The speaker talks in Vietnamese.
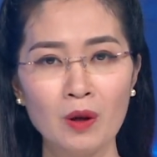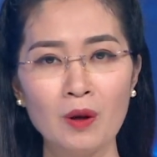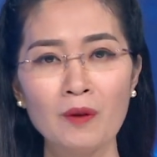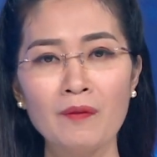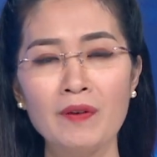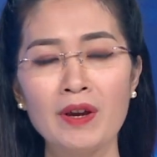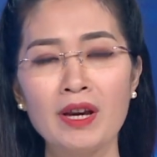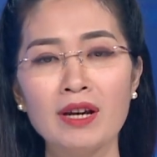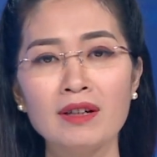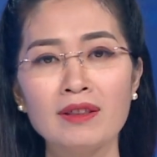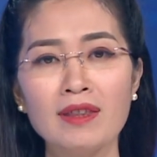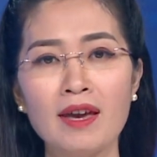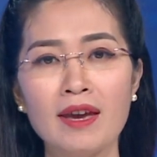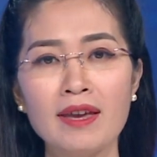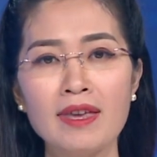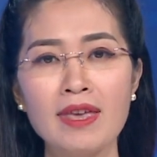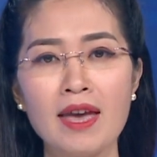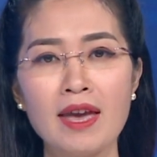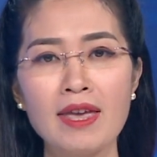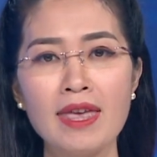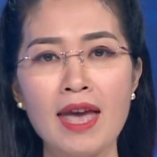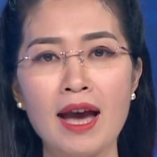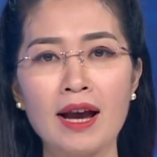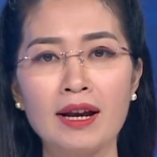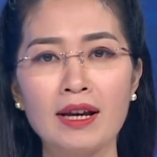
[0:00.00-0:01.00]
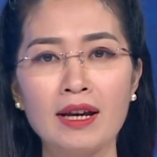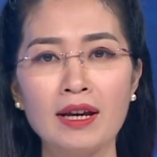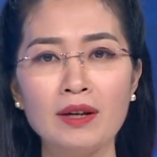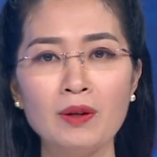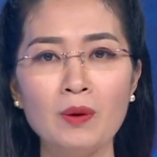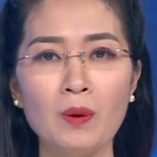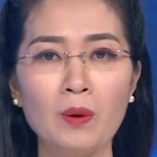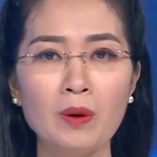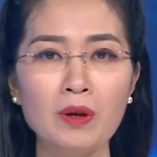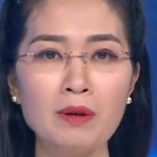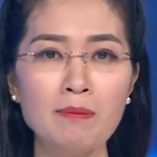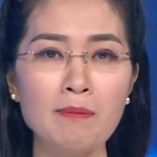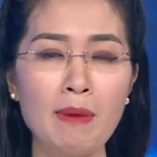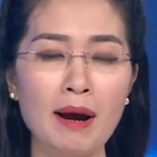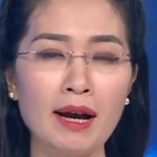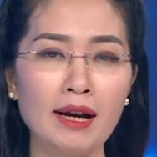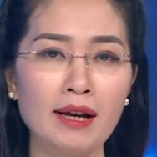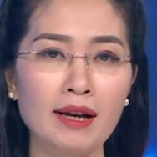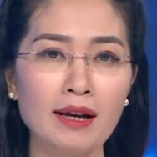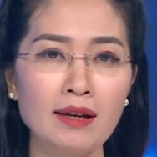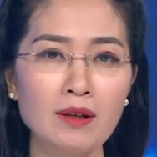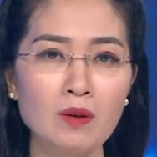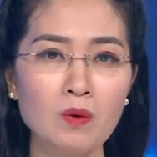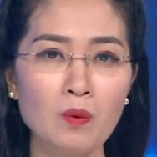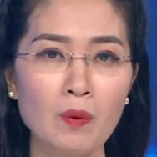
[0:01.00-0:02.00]
Quý vị có thể dễ dàng kết nối bằng
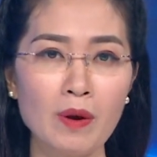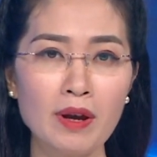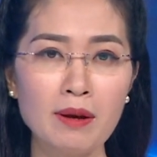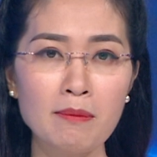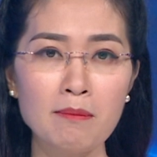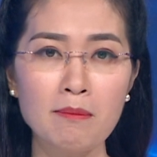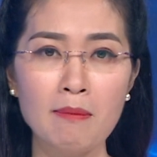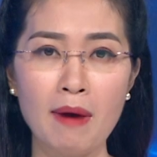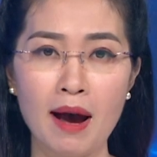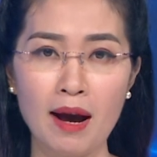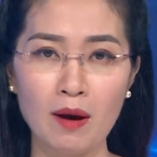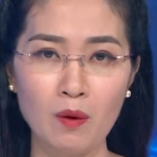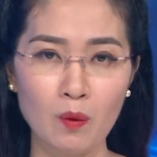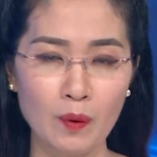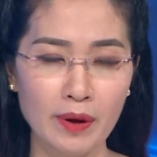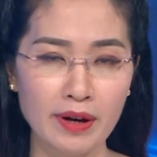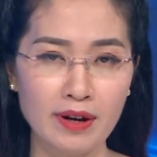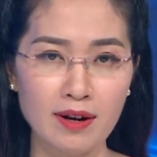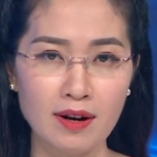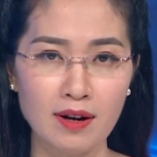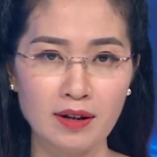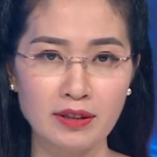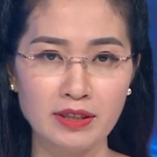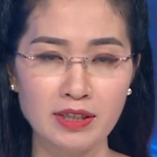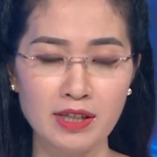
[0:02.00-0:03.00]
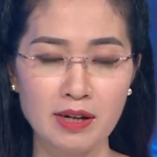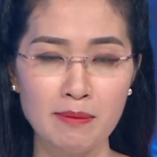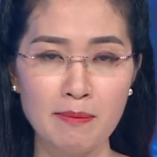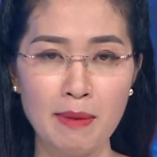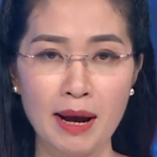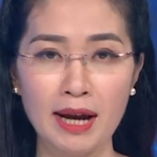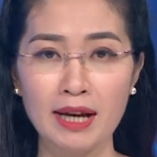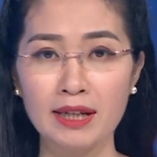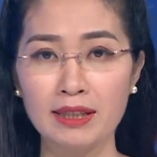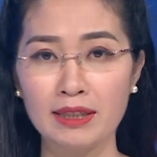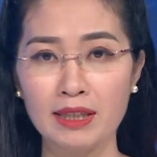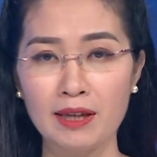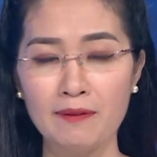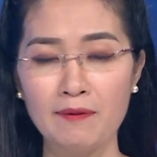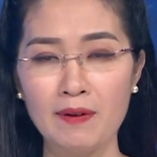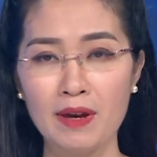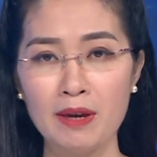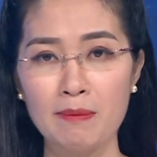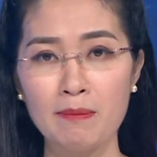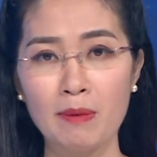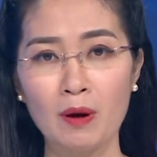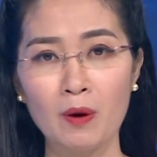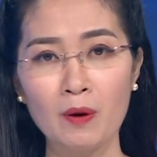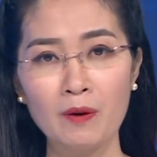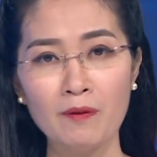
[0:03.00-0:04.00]
cách quét mã quy rờ trên màn hình ti
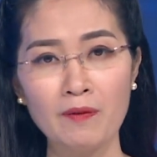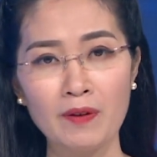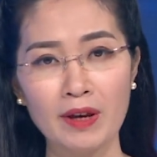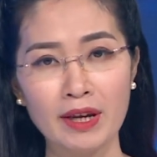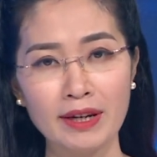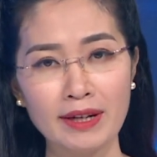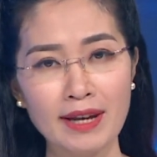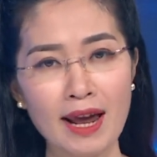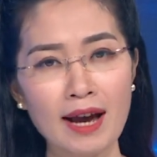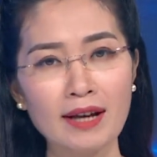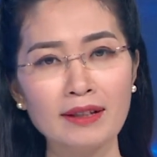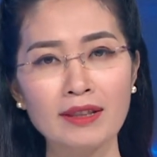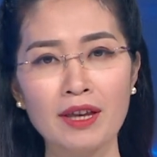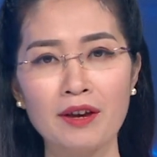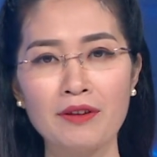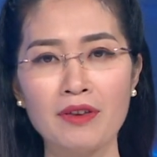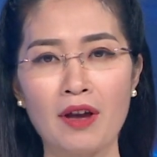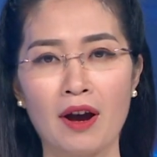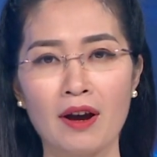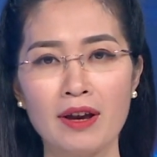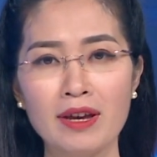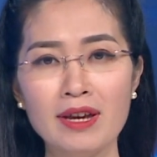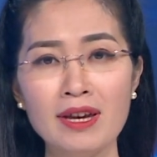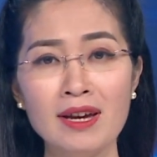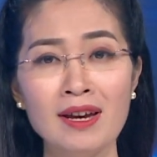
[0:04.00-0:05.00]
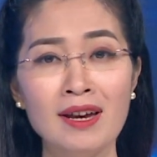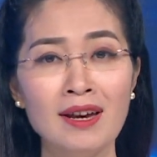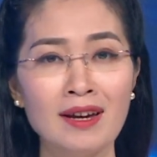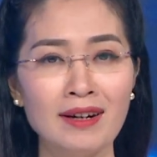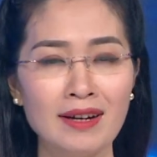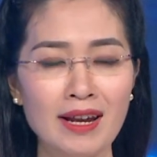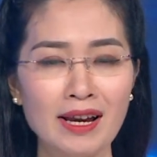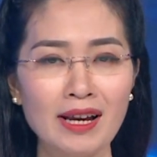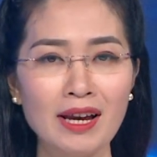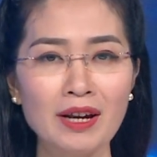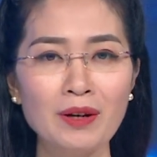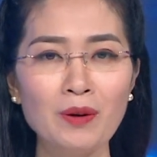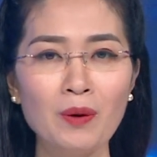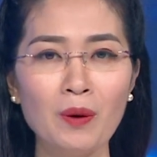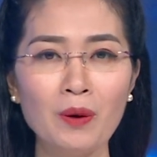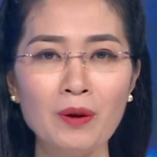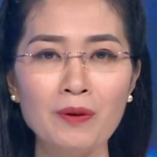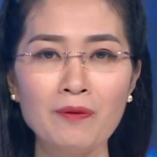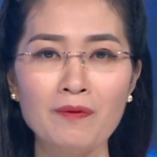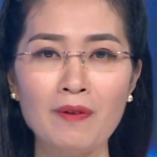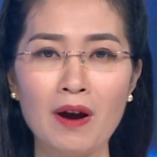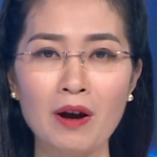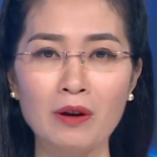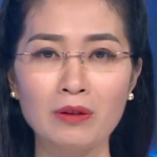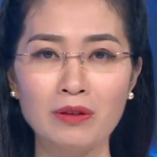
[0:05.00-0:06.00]
vi mà quý vị đang theo dõi để kết nối
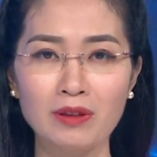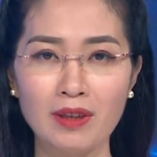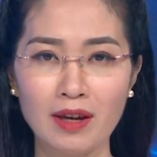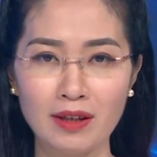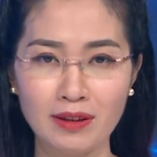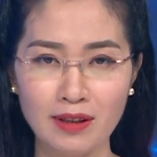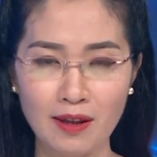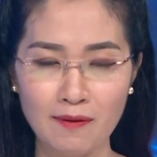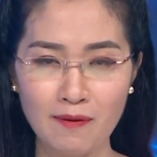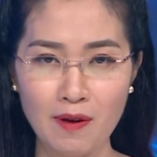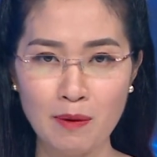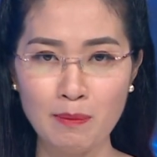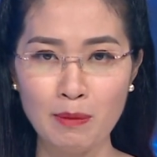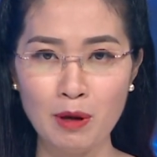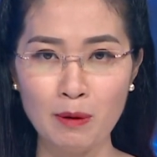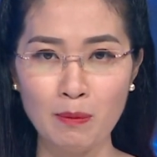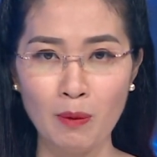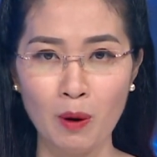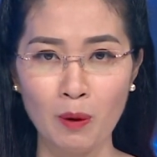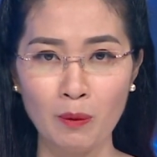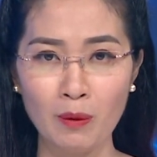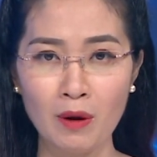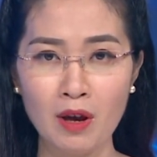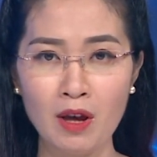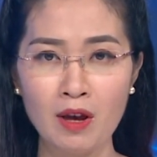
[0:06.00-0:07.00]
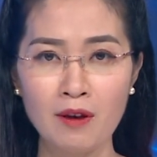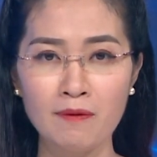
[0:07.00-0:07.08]
vào tê tê vê mười một